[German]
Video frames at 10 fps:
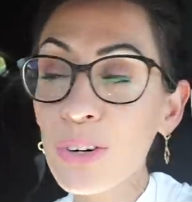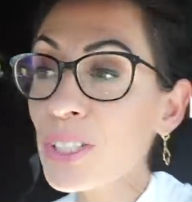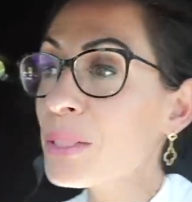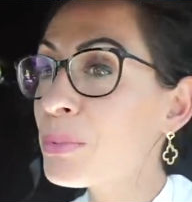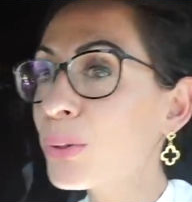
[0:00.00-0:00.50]

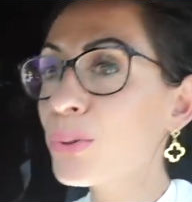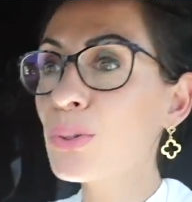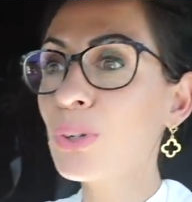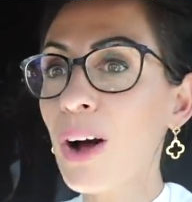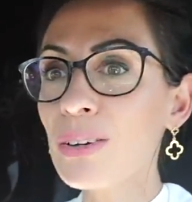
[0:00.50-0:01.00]
Heute die
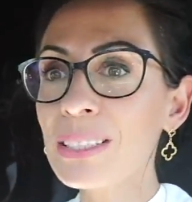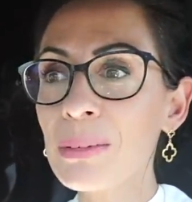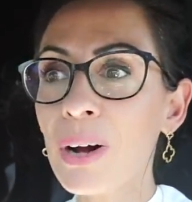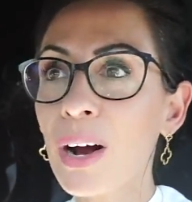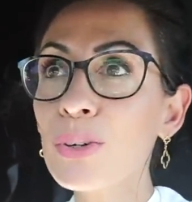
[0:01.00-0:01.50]
Begrüßung aus
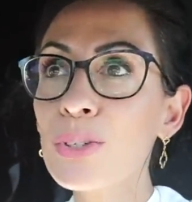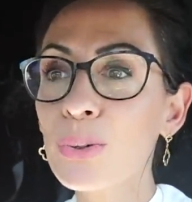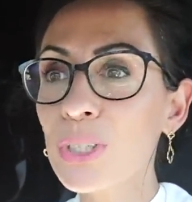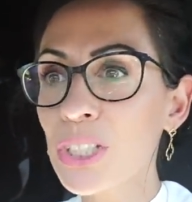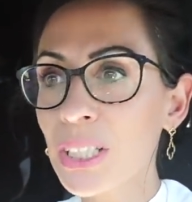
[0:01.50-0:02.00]
dem
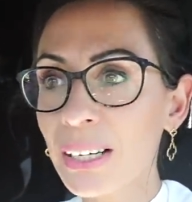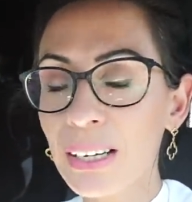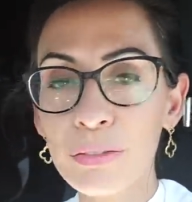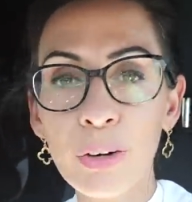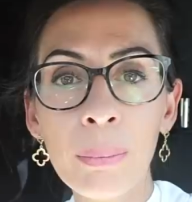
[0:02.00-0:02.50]
Auto. Ich stehe
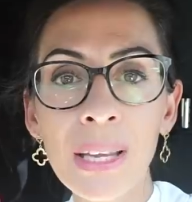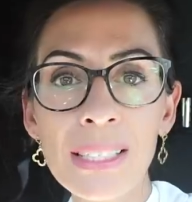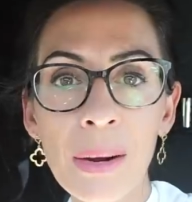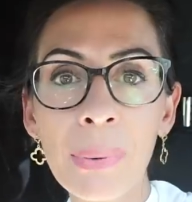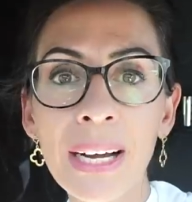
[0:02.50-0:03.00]
gerade vor
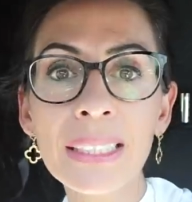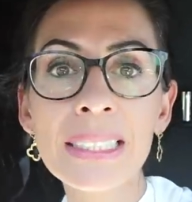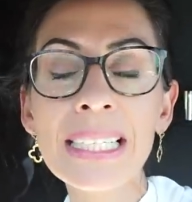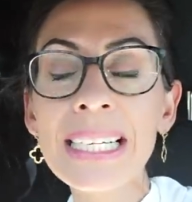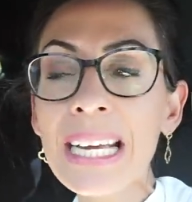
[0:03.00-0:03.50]
Mediamarkt.